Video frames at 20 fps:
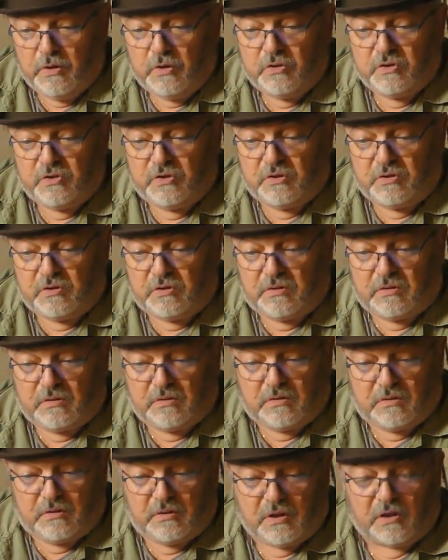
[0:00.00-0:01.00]

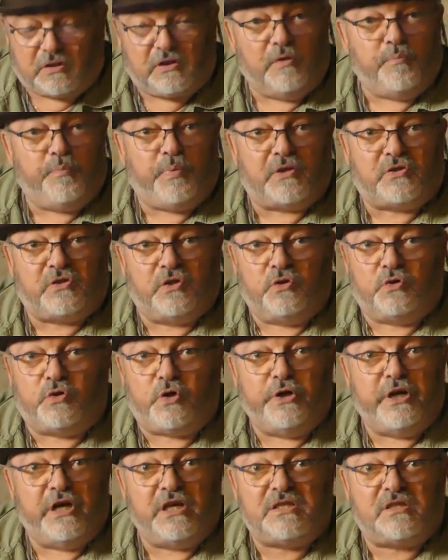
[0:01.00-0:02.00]
certaines personnes
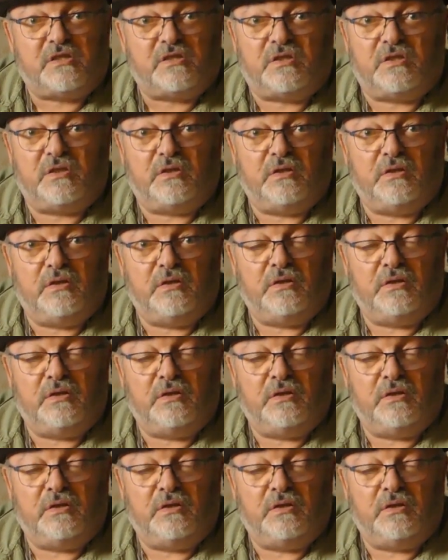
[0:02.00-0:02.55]
connaissent,